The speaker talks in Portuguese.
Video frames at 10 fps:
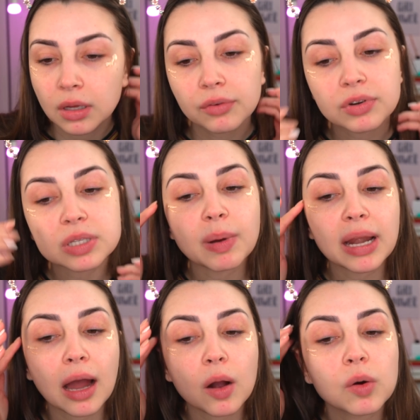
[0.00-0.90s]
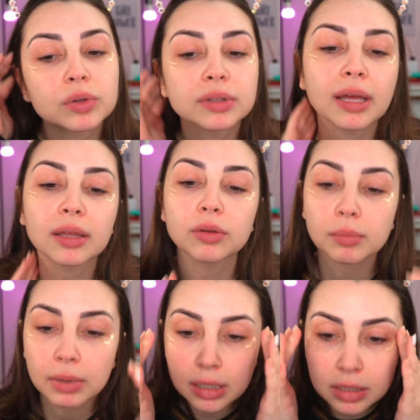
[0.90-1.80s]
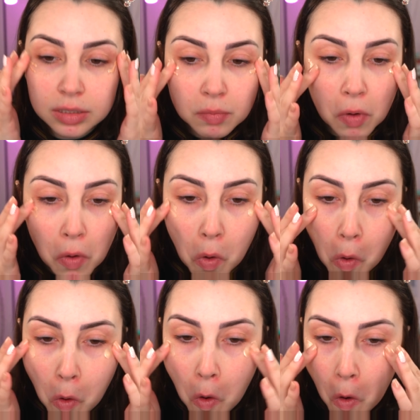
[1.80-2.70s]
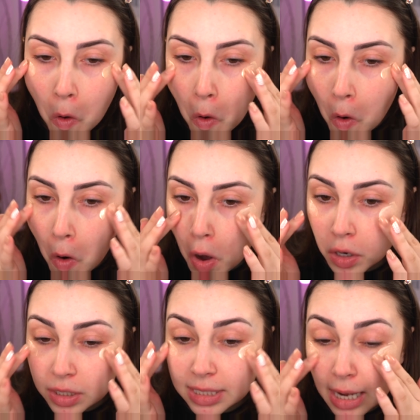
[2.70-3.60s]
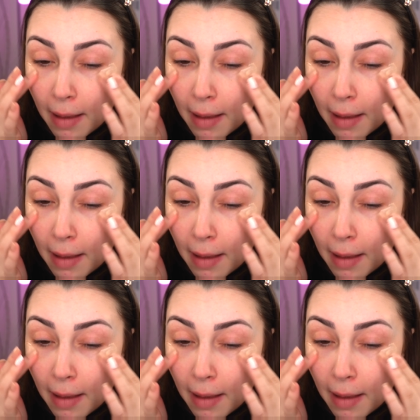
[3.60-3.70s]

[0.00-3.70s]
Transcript: Eu vou espalhar com o dedo mesmo. Nossa, ele